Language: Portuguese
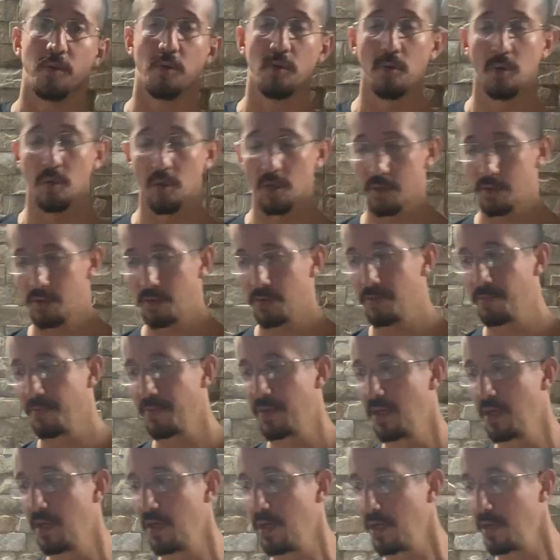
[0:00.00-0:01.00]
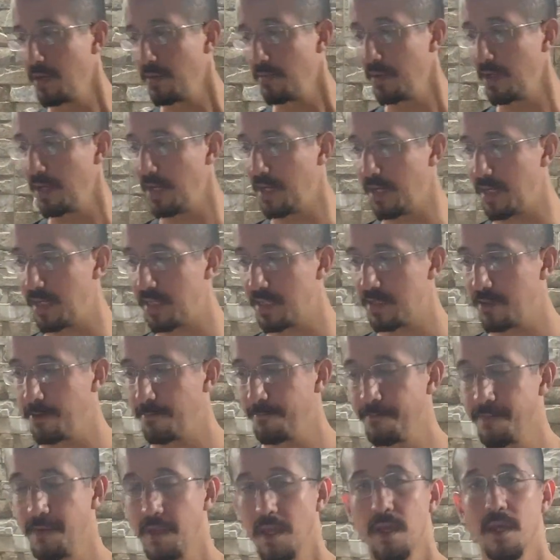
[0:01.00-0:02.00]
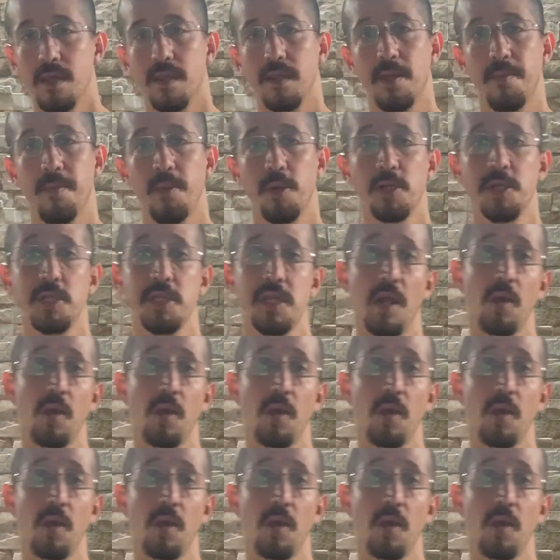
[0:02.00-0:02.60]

o outro, beleza? Depois a gente tem